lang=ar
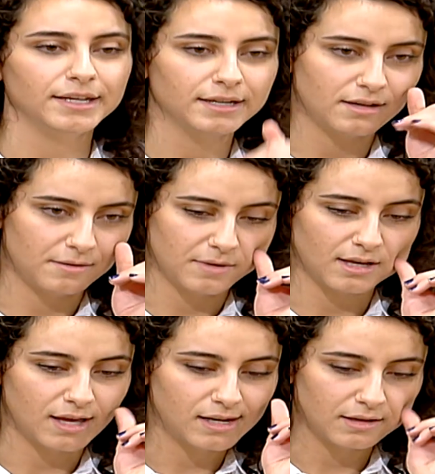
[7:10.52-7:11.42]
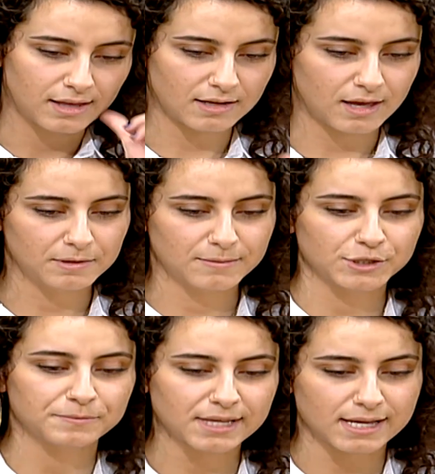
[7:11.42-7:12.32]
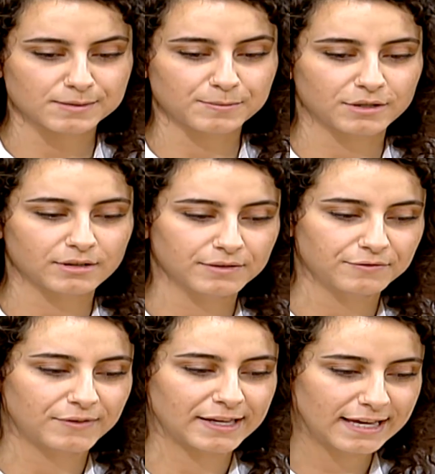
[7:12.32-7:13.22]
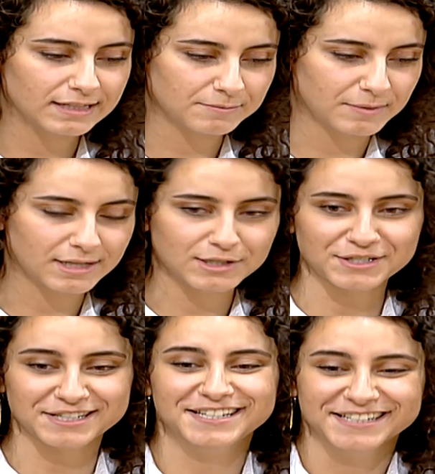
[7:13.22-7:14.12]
انا ما انا يعني قبل ما جبت كاسبر فكرت بكل شيء